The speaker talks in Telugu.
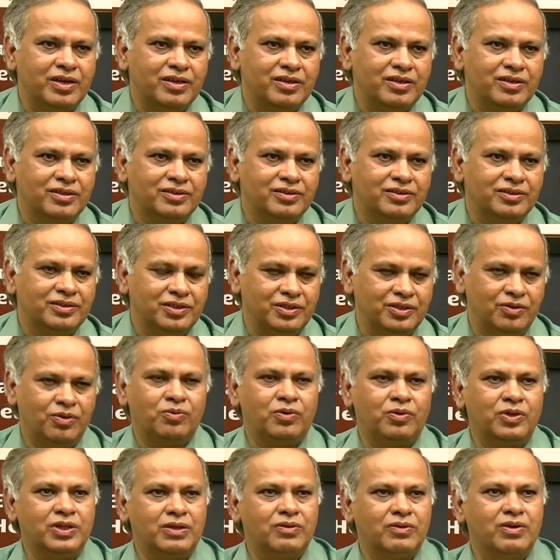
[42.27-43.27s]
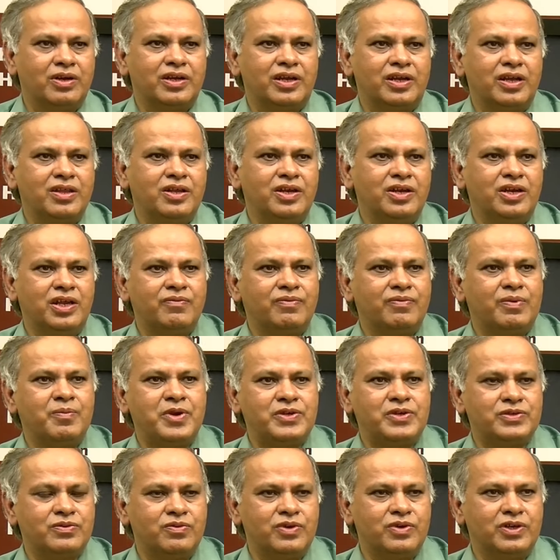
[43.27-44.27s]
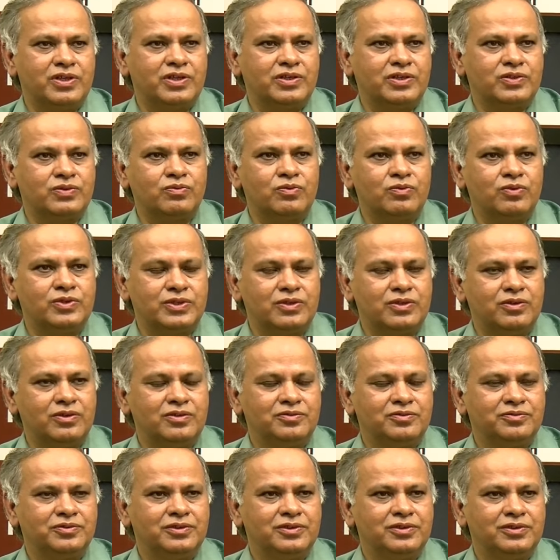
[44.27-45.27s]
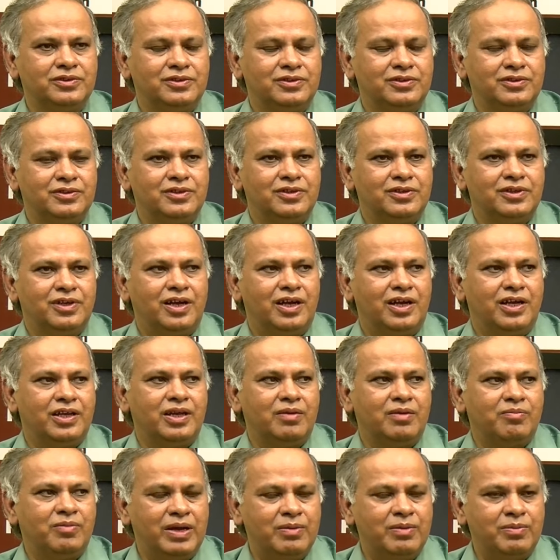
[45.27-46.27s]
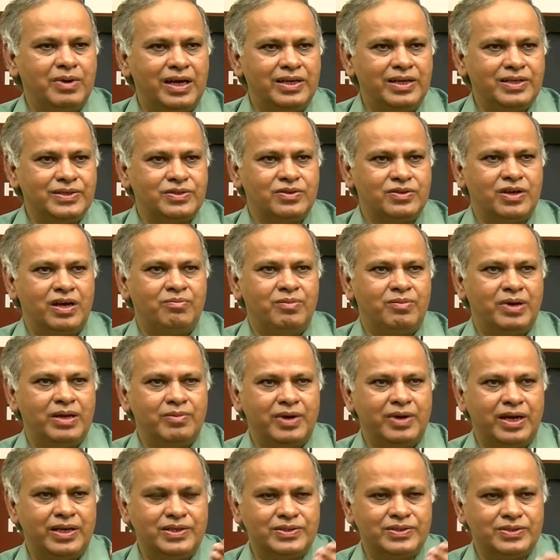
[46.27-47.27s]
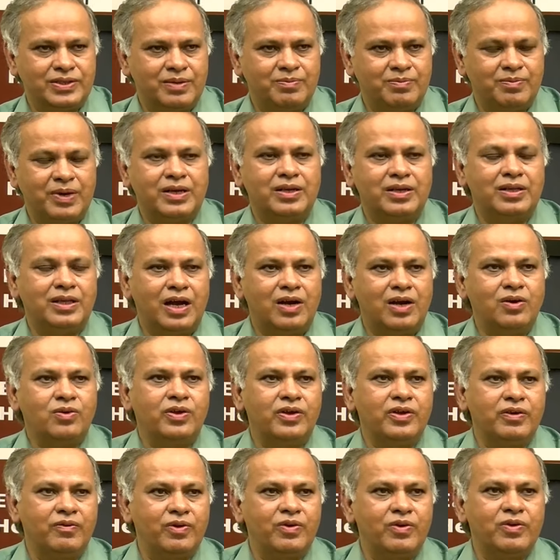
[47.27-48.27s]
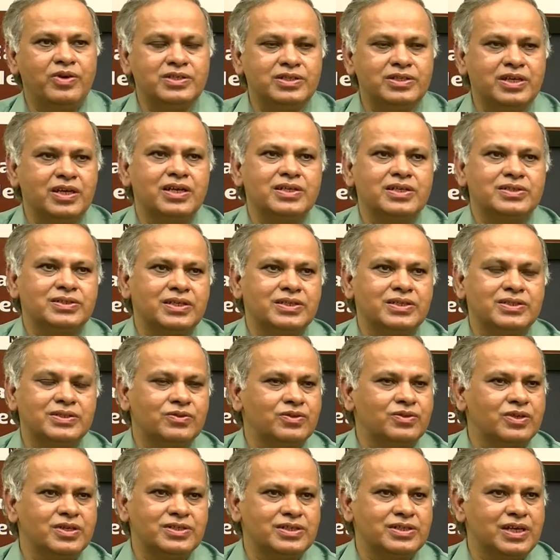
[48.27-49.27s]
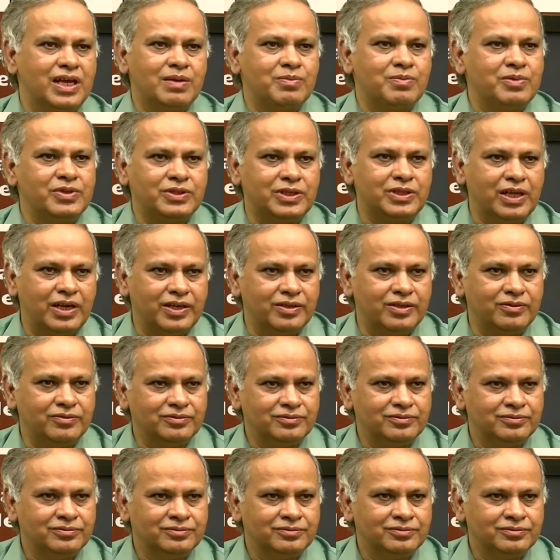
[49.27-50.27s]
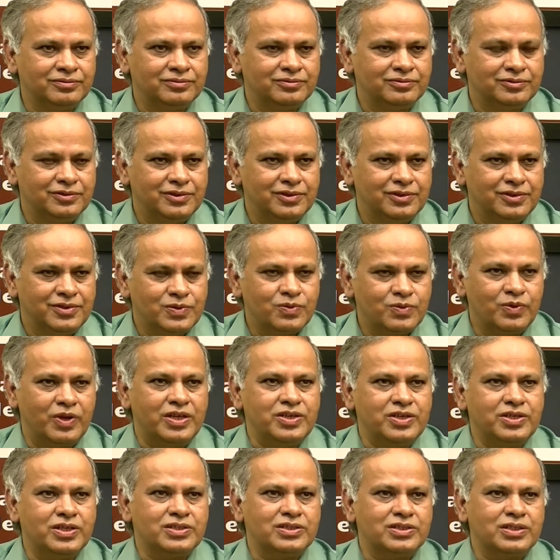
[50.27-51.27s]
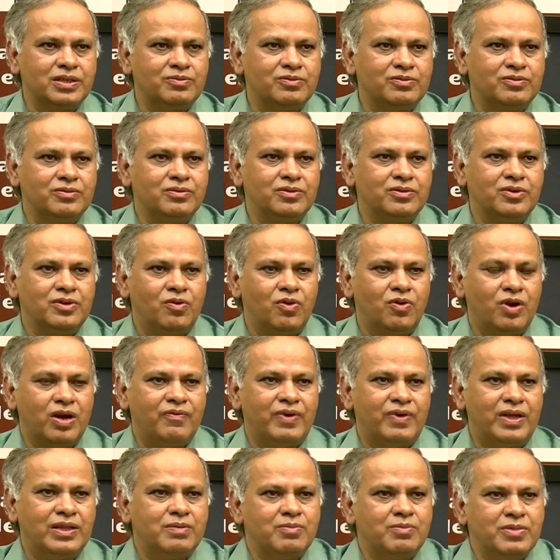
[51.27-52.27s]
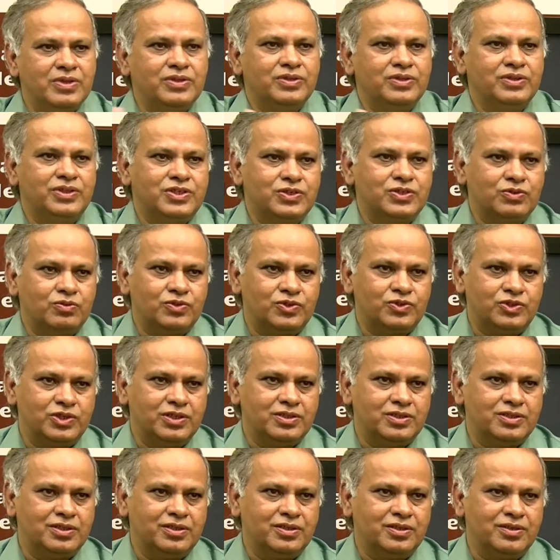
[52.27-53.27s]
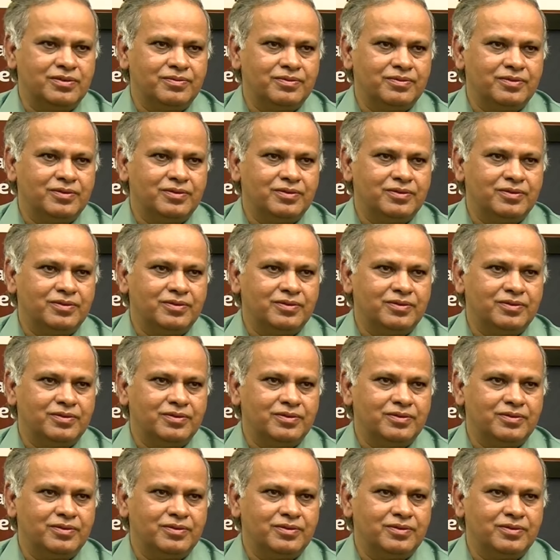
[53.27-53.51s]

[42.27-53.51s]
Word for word: మరి ఏదో కొంతవరకు ఏంటంటే ఇన్ఫర్మేషన్ ఉంటుంది స్కూల్స్లో ఈ అబ్బాయి బాగా చేస్తారు ఆ అబ్బాయి బాగా చేస్తారు బట్ దాంట్లో ఎవరు నిజంగా సక్సెస్ అవుతారో చాలామంది తెలియదు సో ఏం చేస్తాము ఒక వంద మందిని తీసుకొచ్చేసి